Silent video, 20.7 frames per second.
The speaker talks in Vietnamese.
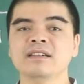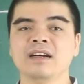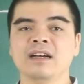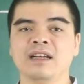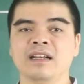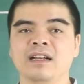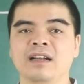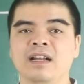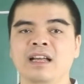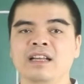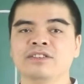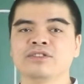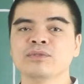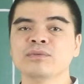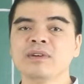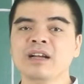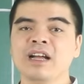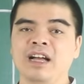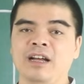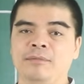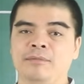người, lại
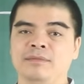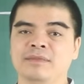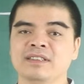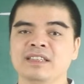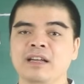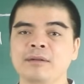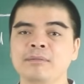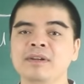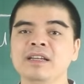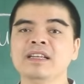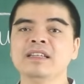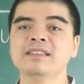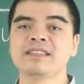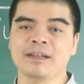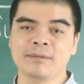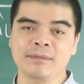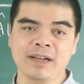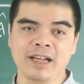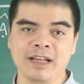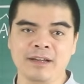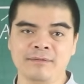dũng cảm, dám nghĩ,
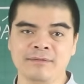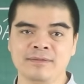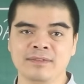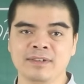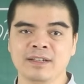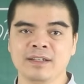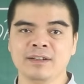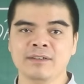dám làm.